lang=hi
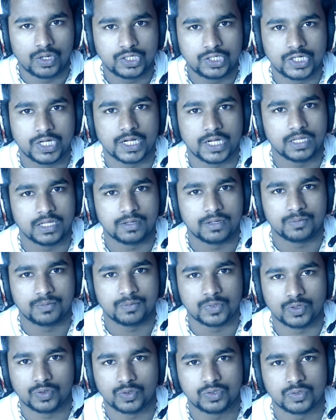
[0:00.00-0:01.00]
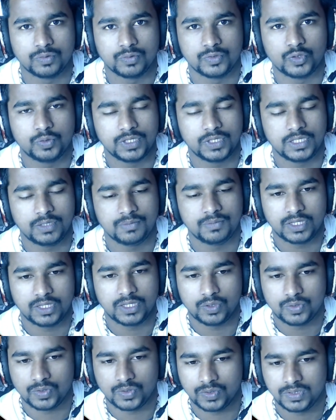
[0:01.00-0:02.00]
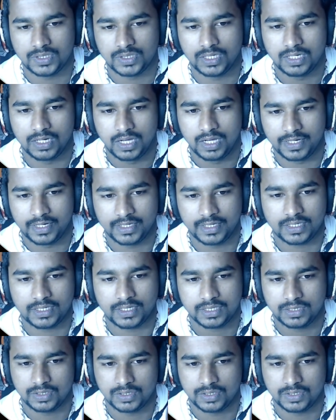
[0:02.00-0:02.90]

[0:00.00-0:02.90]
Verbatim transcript: और शेयर कर देना अपने दोस्तों में जो भी तीन पत्ते ऑक्टर से रिलेटेड